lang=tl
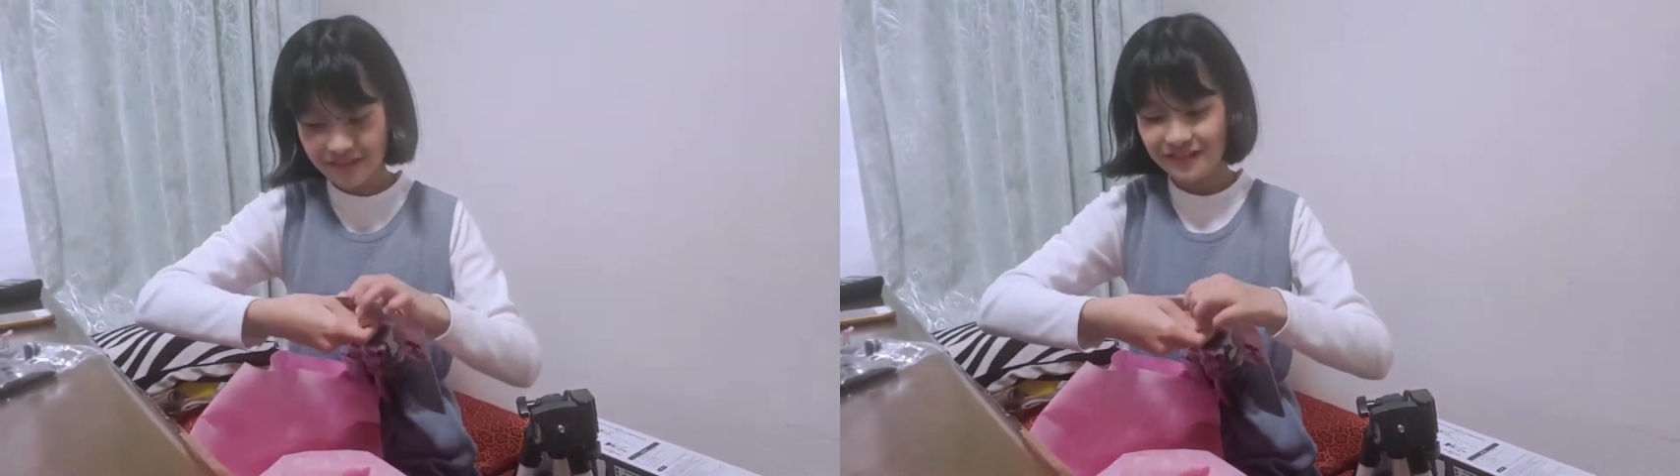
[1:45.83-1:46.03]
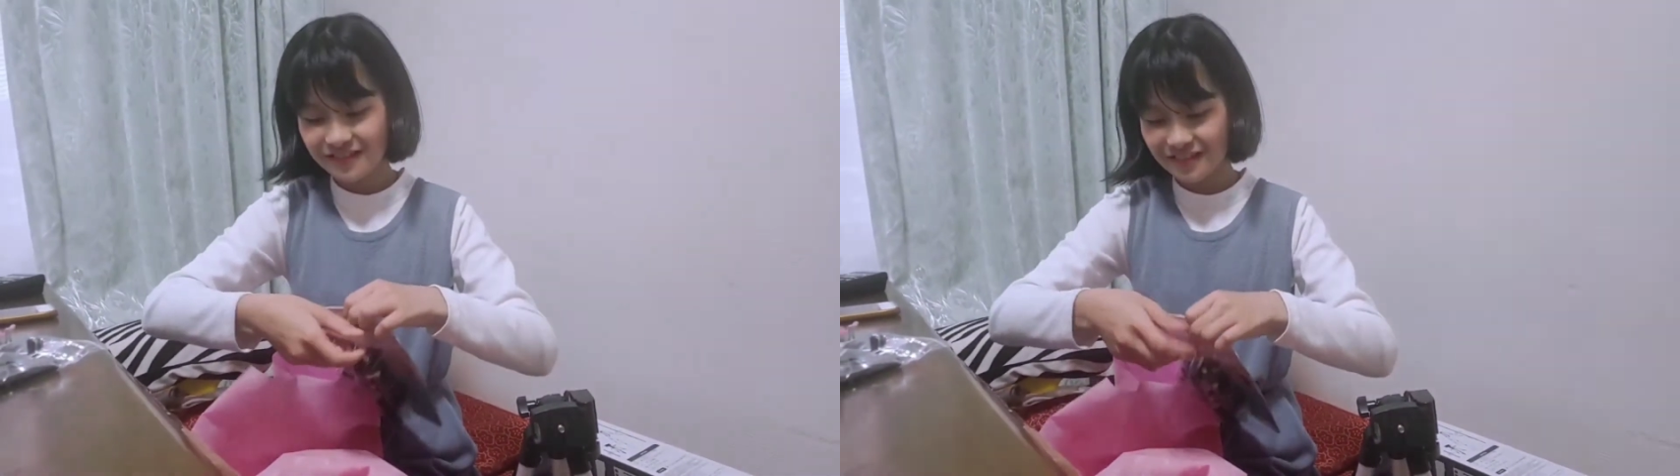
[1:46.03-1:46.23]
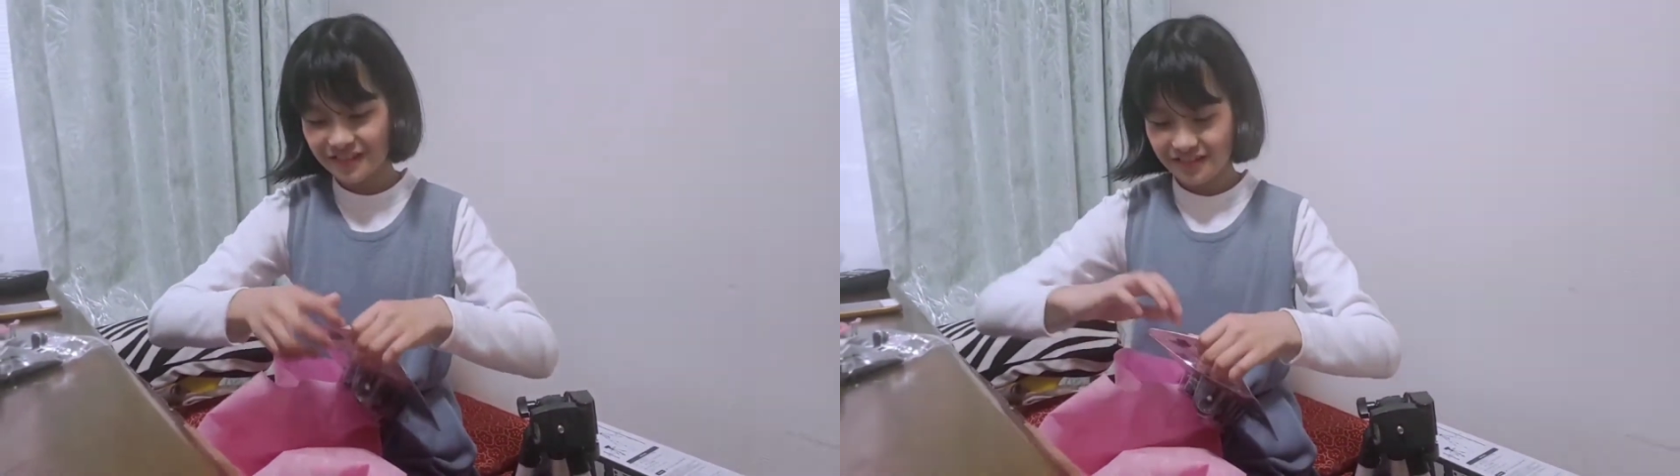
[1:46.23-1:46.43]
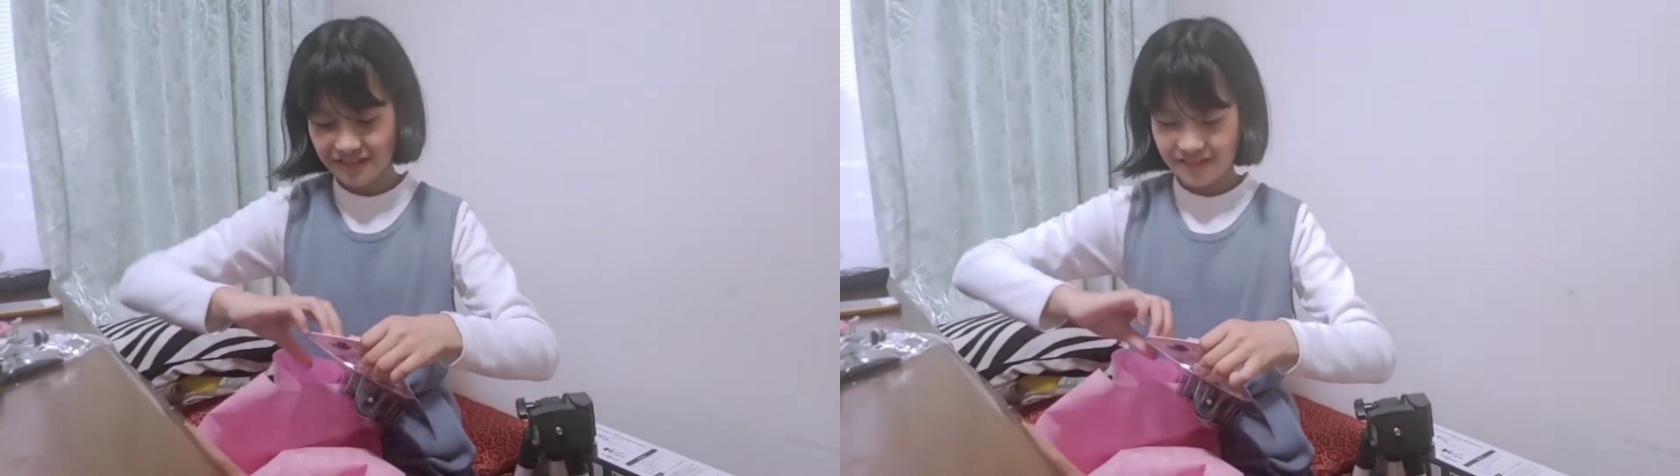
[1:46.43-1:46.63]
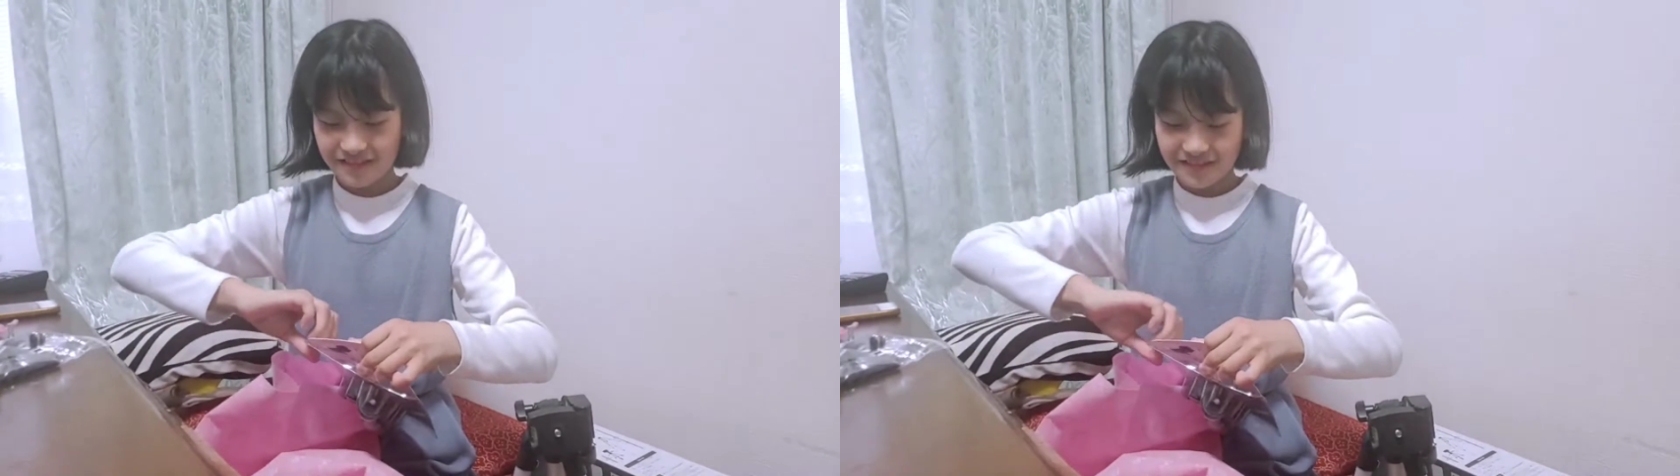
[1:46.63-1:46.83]
Mm.
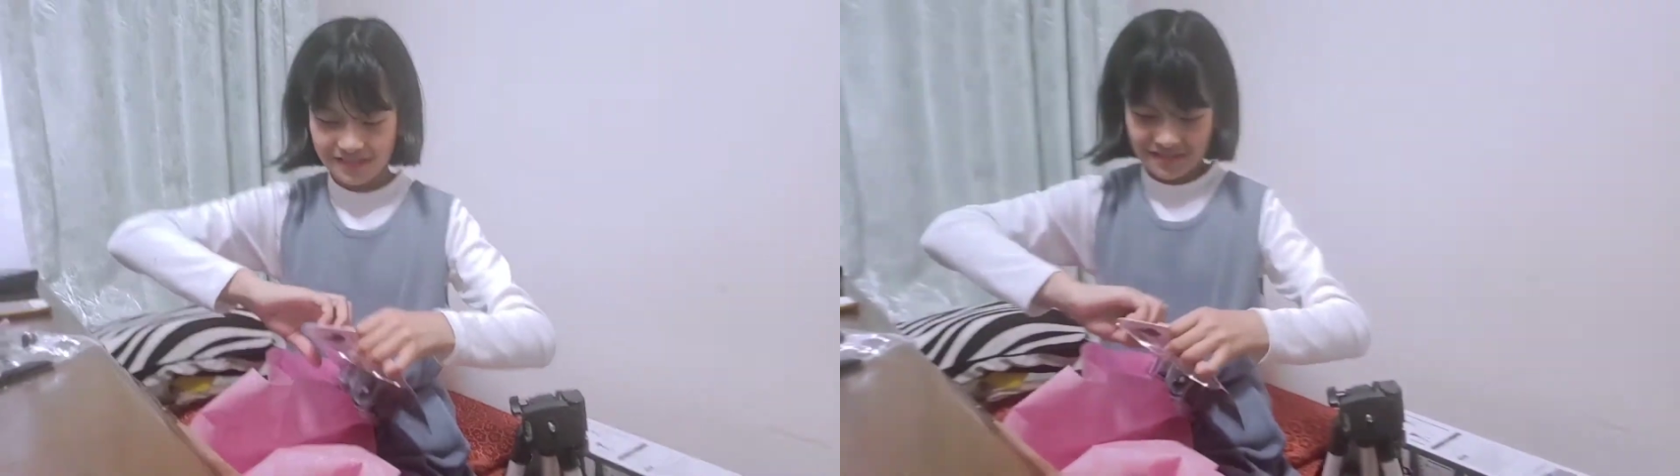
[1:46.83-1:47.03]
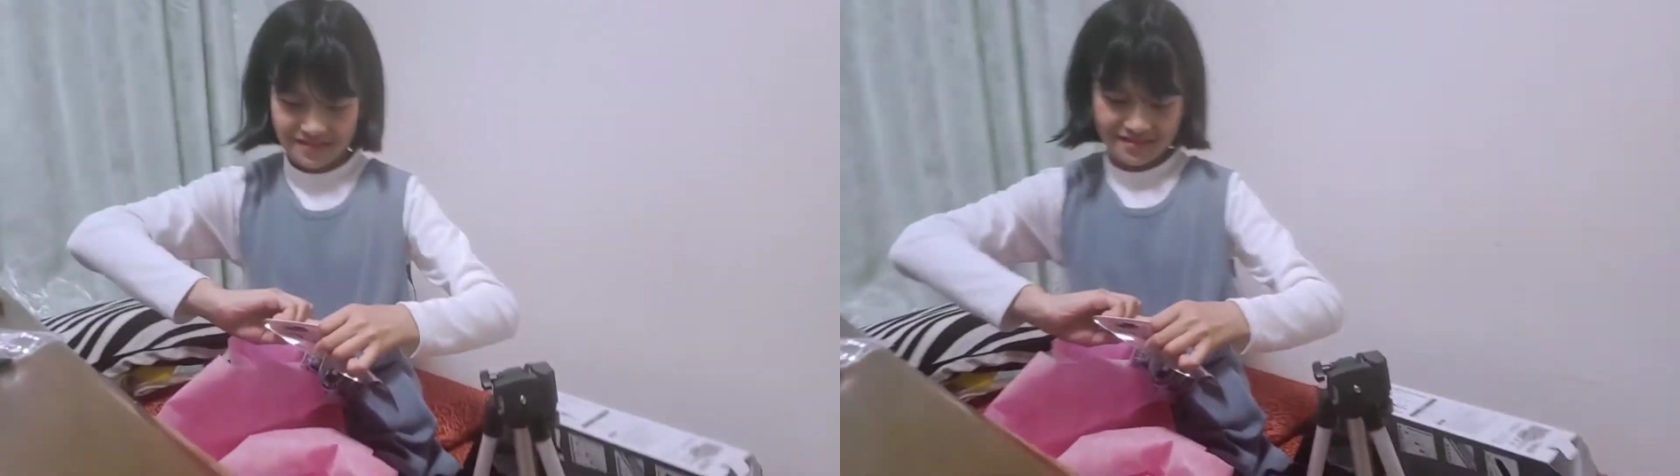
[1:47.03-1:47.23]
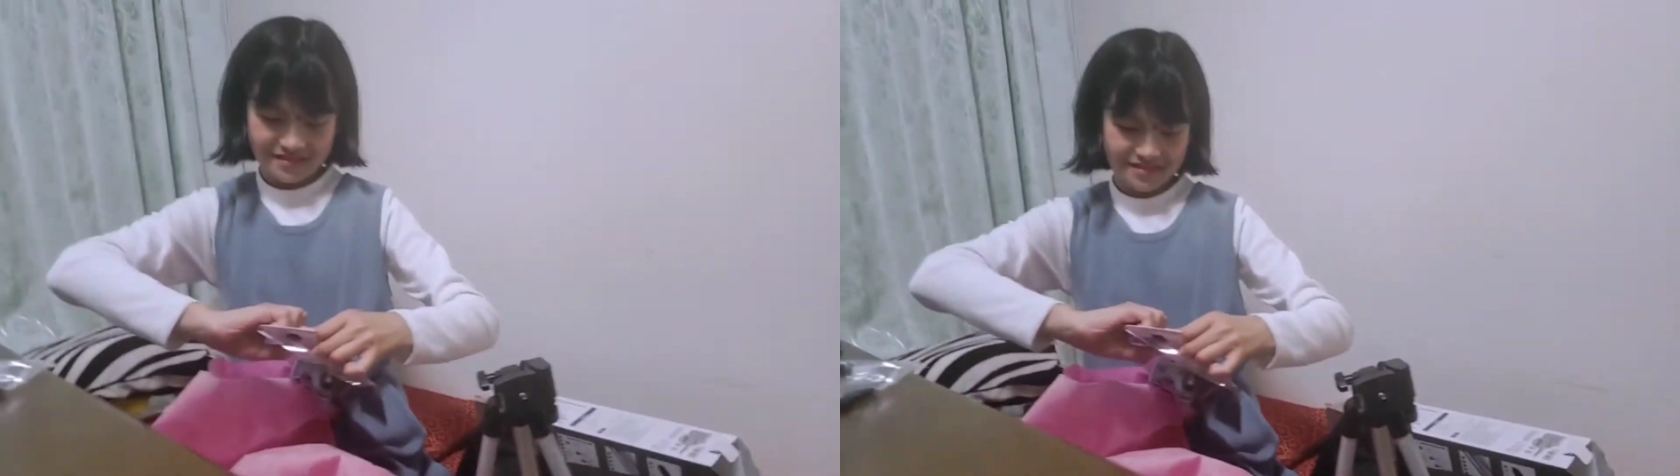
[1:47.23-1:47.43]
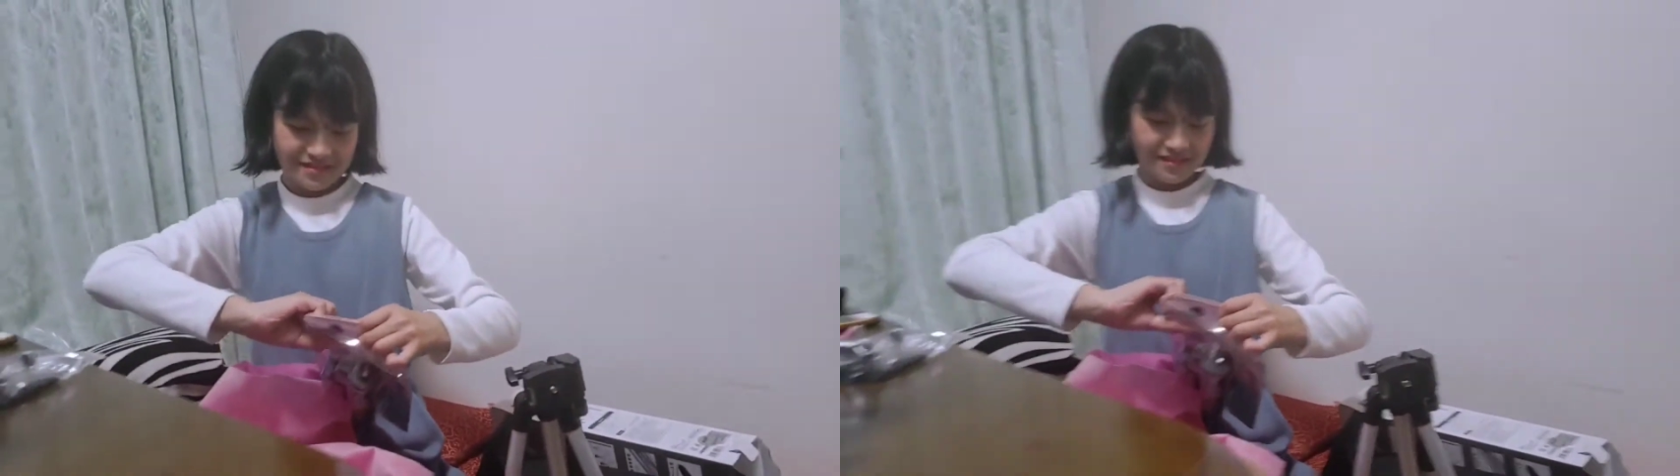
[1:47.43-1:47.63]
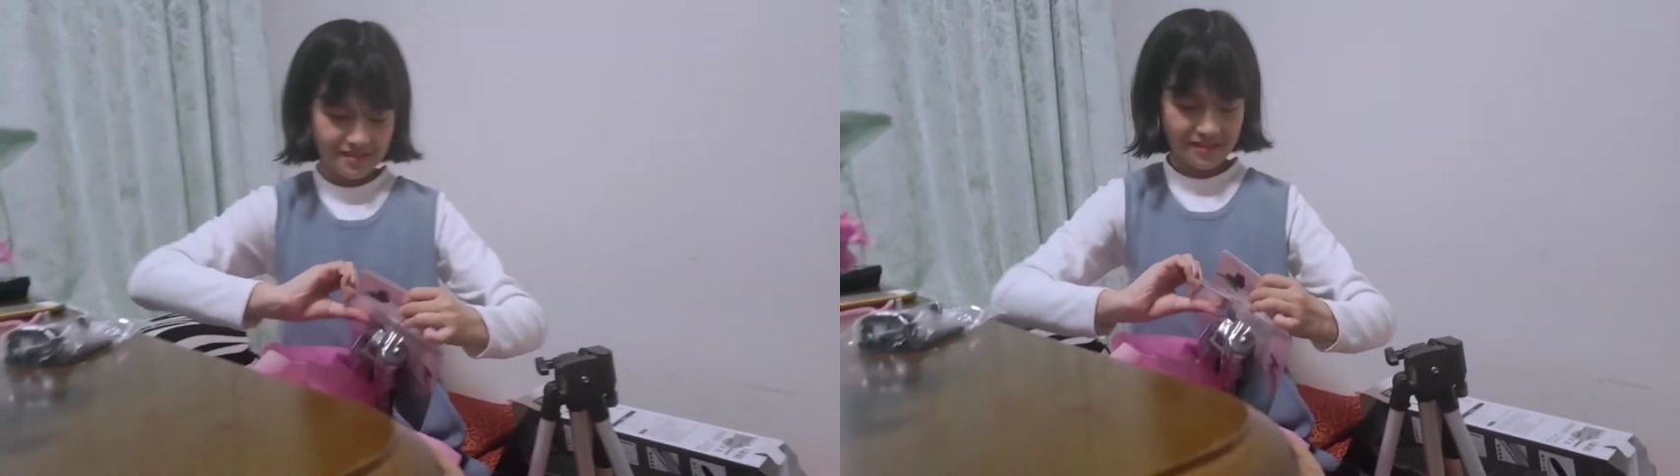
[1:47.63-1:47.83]
Panalo, di
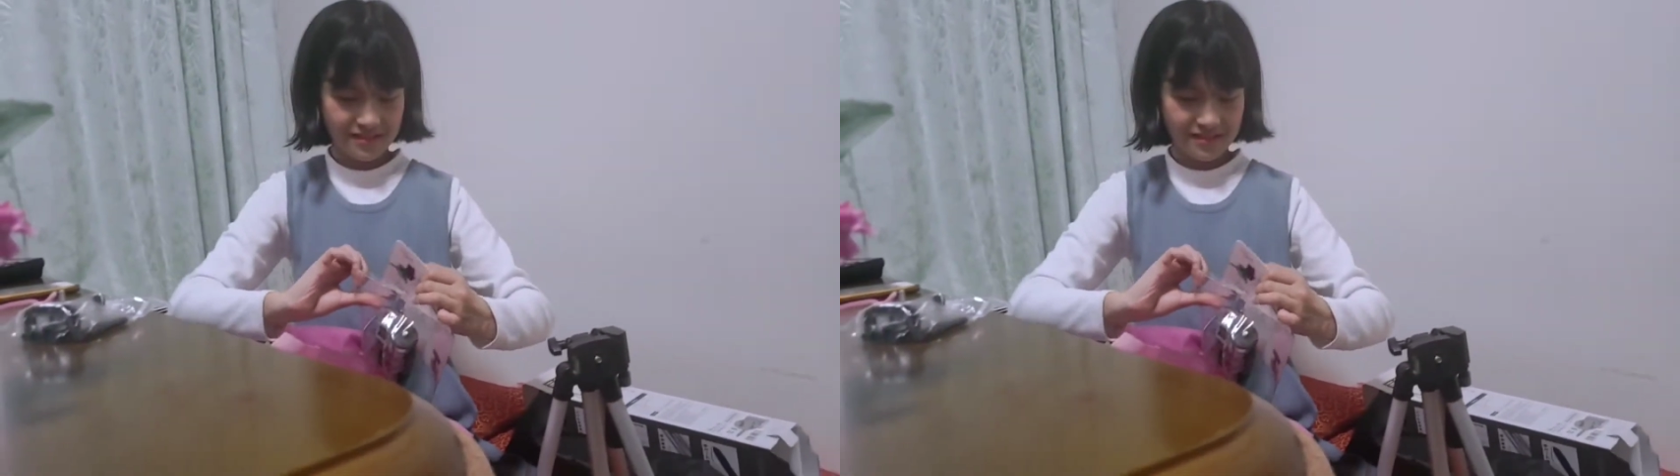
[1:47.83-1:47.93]
ba?